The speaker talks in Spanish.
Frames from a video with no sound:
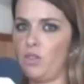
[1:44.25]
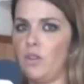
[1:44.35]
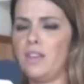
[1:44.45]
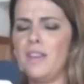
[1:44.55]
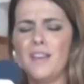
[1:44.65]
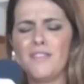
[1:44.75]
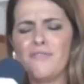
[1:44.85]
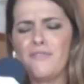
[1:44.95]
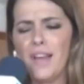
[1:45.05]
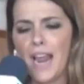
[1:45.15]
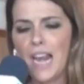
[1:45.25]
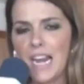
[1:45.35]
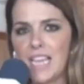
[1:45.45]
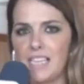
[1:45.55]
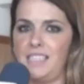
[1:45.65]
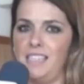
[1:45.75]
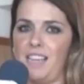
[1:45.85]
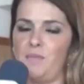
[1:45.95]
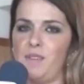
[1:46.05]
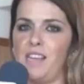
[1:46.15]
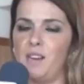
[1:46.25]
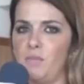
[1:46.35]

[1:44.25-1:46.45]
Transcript: estoy feliz de que me hayan